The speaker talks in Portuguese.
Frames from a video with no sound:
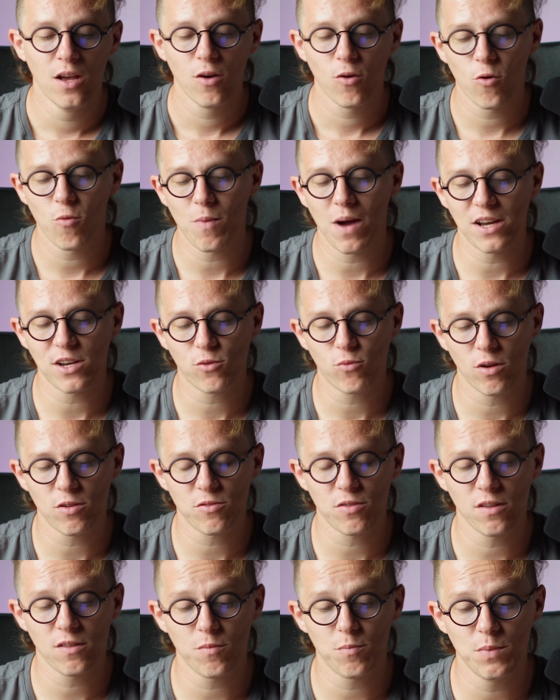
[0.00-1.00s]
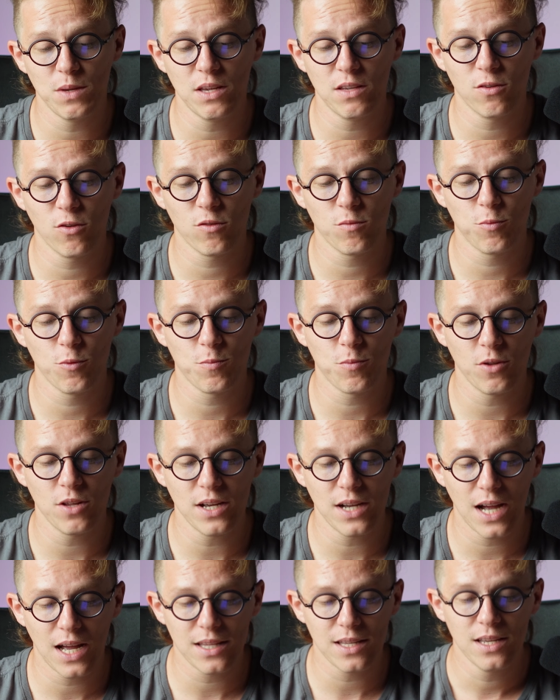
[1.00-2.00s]
com mais de 400 pixels por
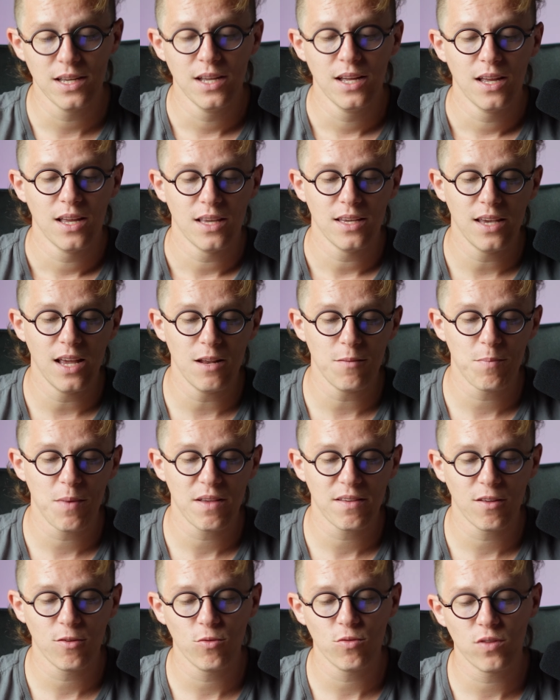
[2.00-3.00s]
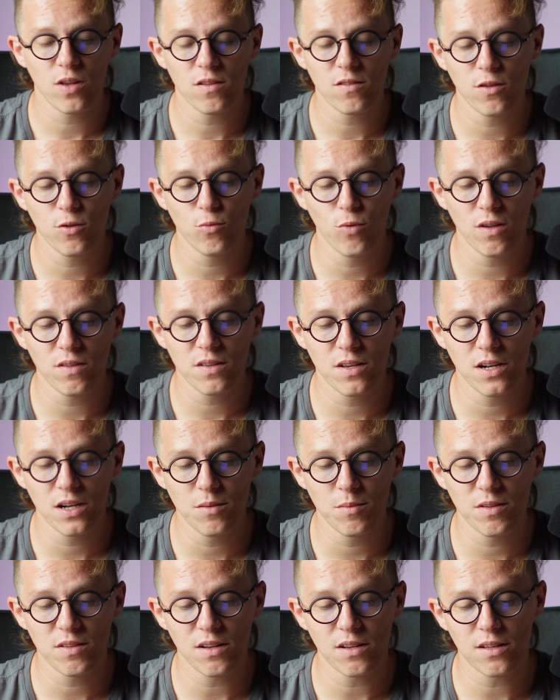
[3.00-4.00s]
polegada. E ele pesa 202
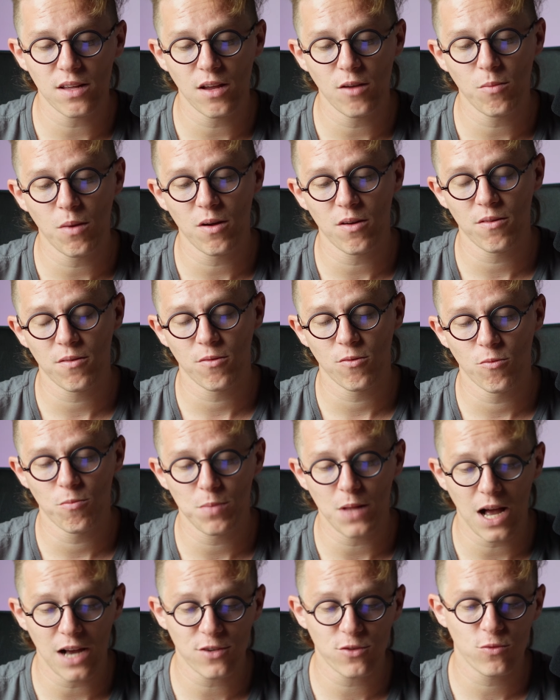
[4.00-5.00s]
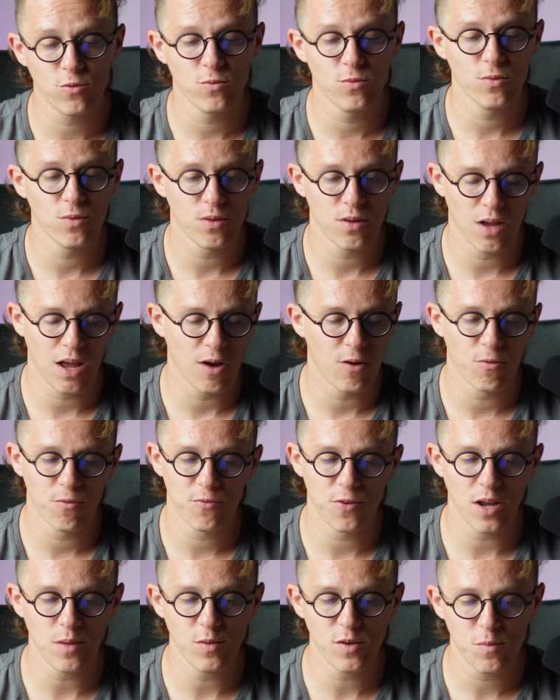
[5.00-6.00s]
gramas, ele tem uma, um plástico, é, um
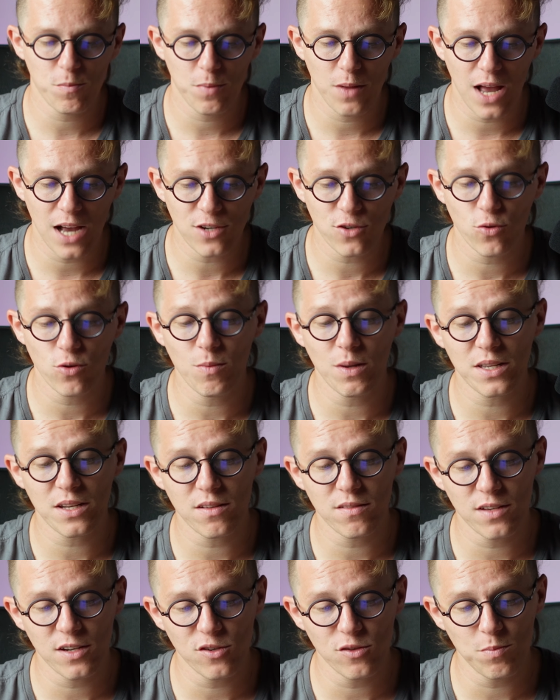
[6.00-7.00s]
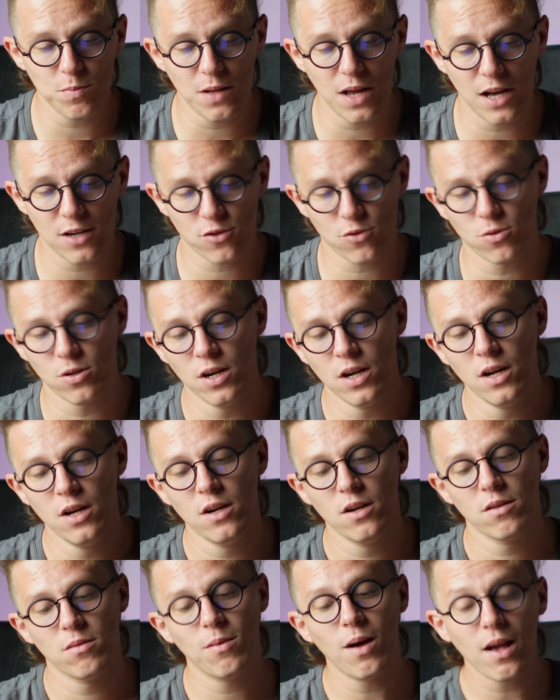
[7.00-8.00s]
frame de plástico e uma traseira de plástico.
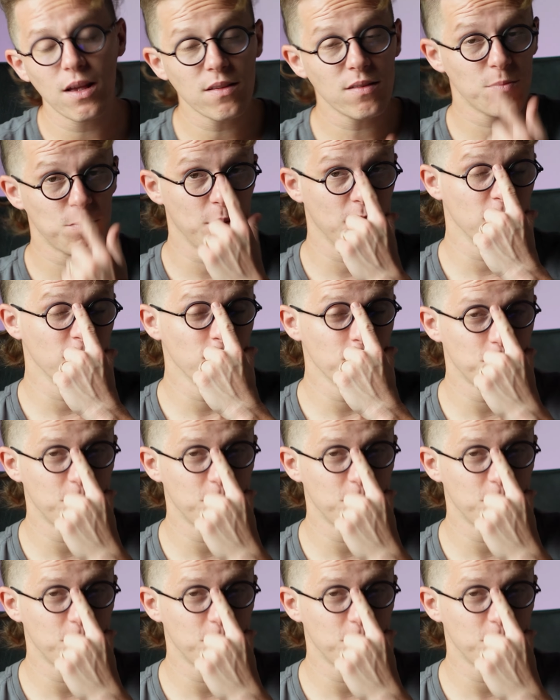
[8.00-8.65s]
Mas pelo